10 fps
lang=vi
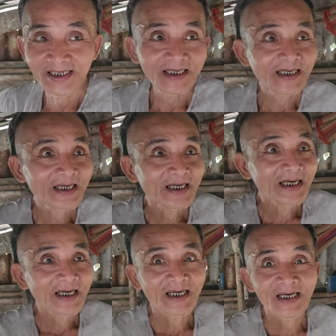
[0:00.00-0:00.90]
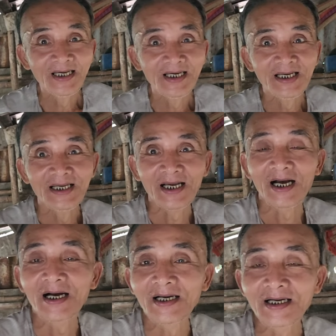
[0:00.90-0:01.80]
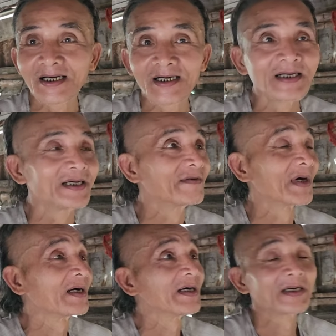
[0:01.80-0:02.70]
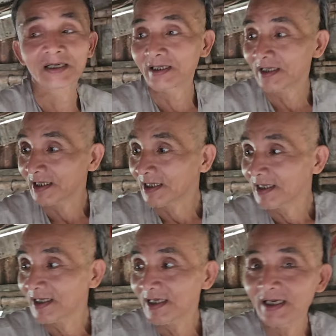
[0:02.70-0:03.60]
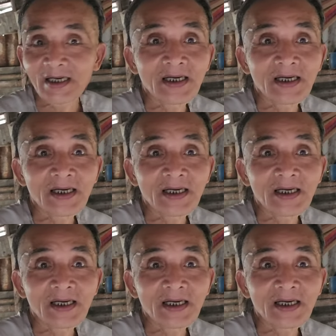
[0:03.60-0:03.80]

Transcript: chú thấy một quá chú cặp vô ừ. che chắn ngoài trước khó nhìn lắm